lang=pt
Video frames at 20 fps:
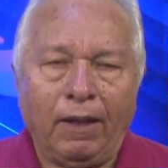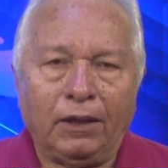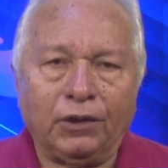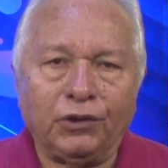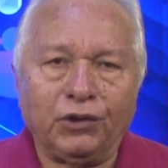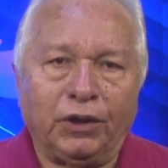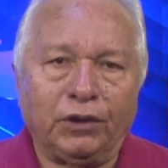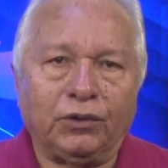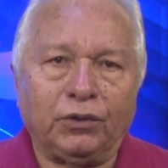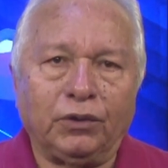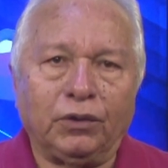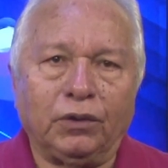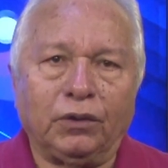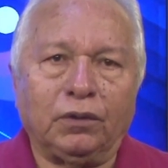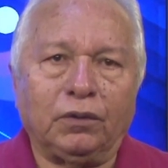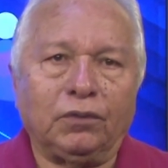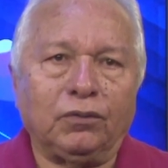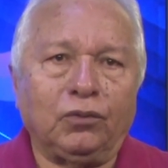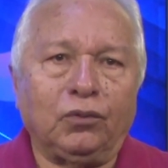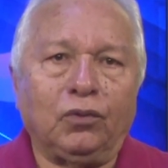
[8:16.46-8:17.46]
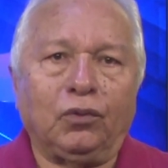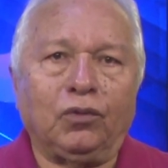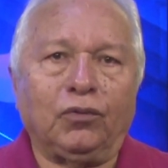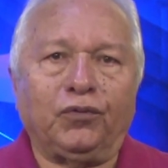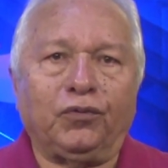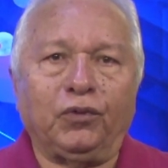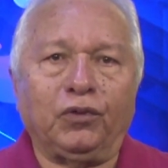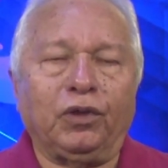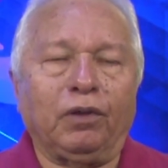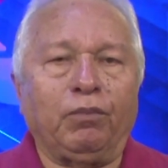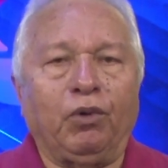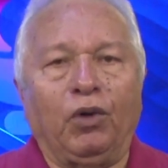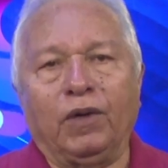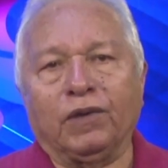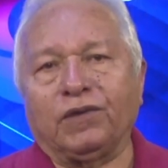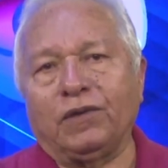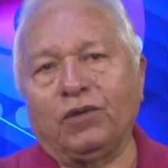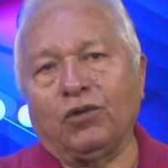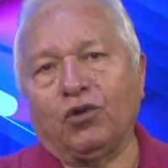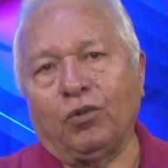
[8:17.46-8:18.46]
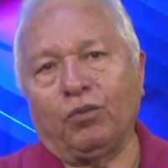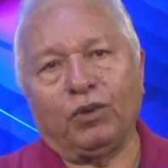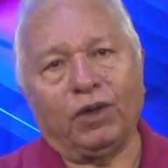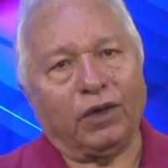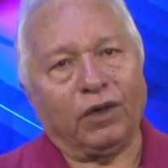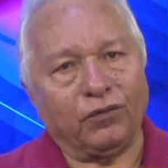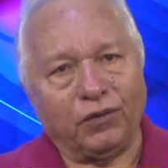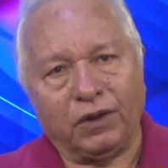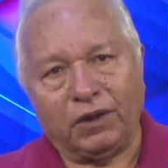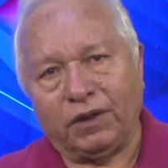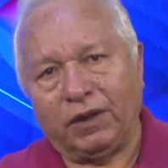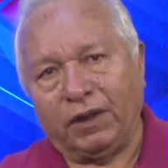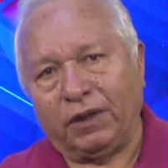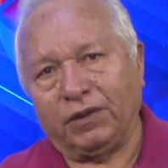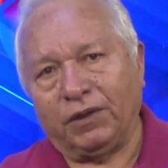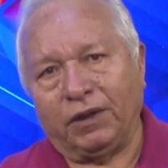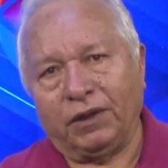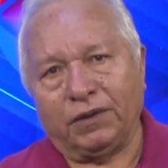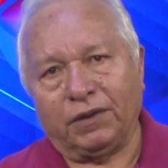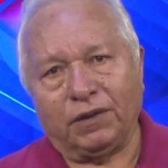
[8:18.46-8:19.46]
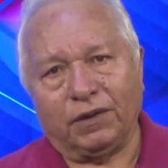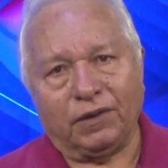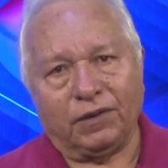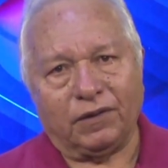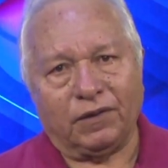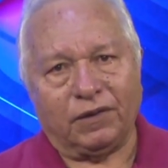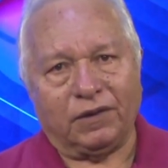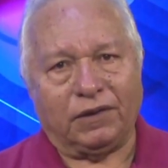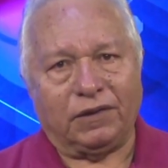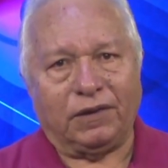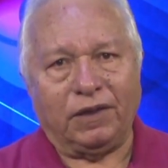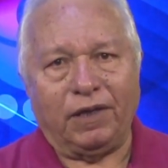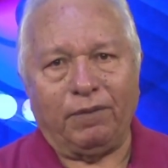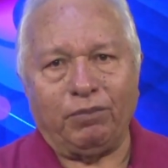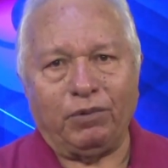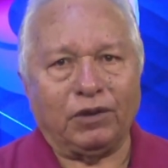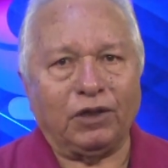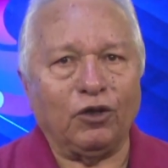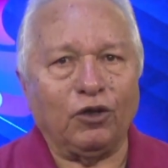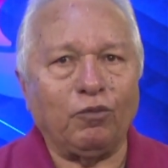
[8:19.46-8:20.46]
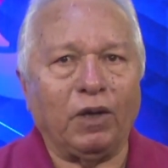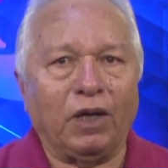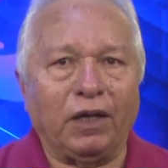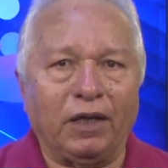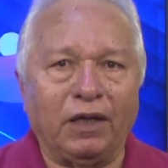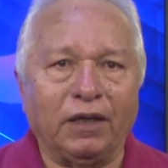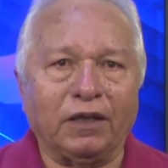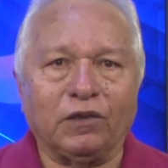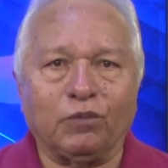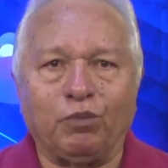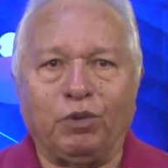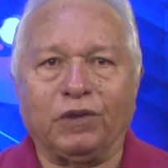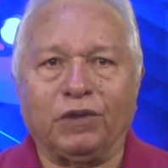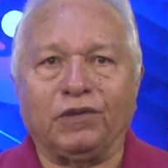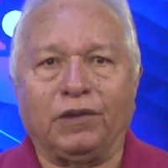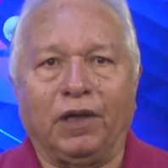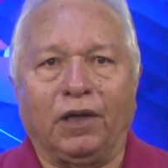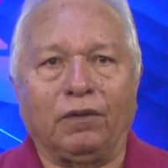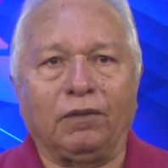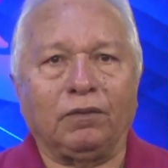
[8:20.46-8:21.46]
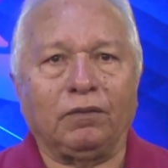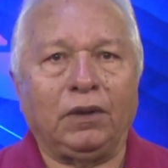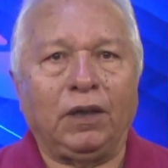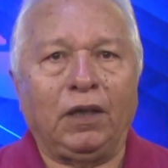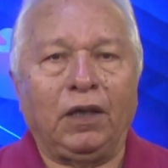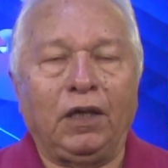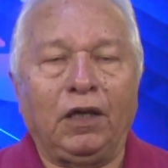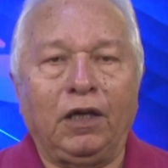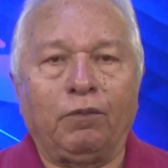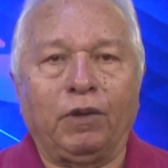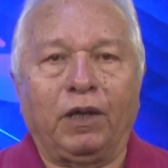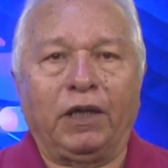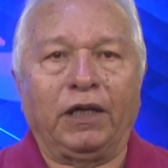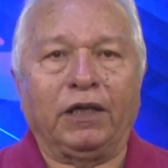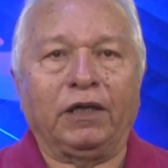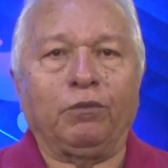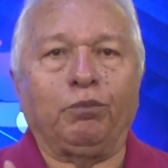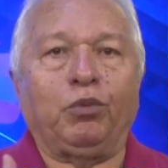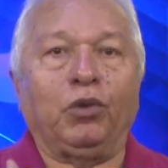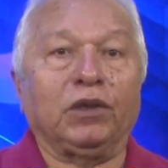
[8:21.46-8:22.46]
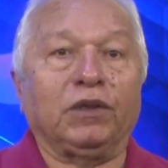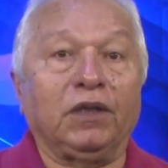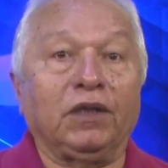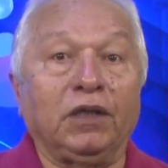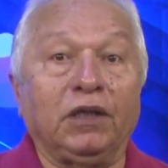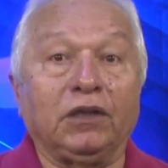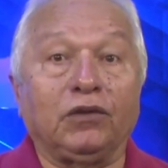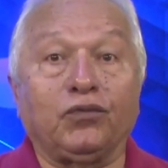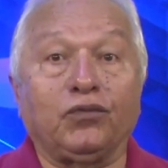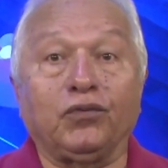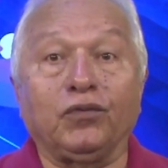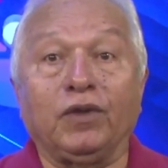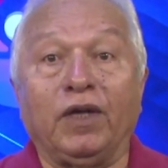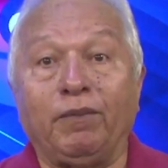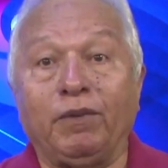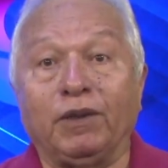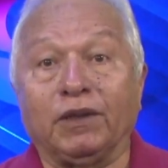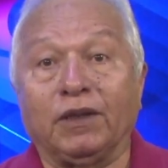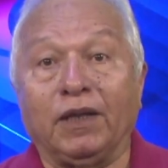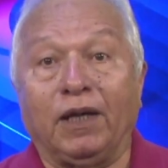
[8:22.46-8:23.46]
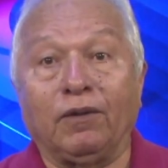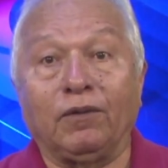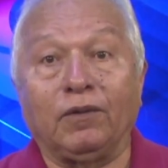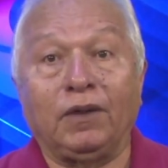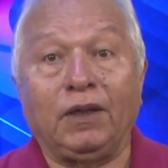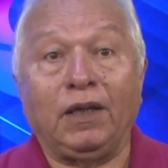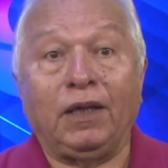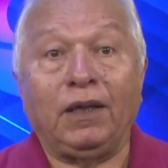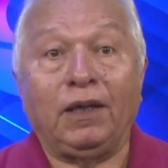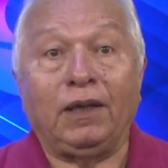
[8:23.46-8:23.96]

Gente, o futebol, assim como na vida da gente, sempre tem uma regra especial, uma regra importante, fundamental.